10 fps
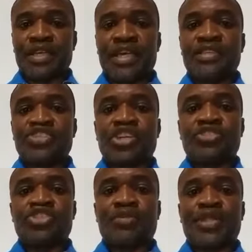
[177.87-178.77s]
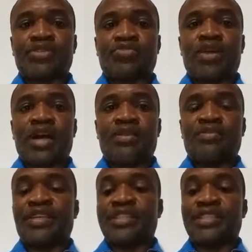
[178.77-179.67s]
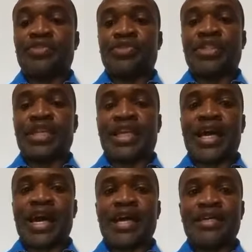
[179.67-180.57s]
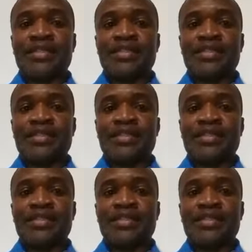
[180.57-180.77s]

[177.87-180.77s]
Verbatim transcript: 1 Jean chapitre 3, verset 18 déclare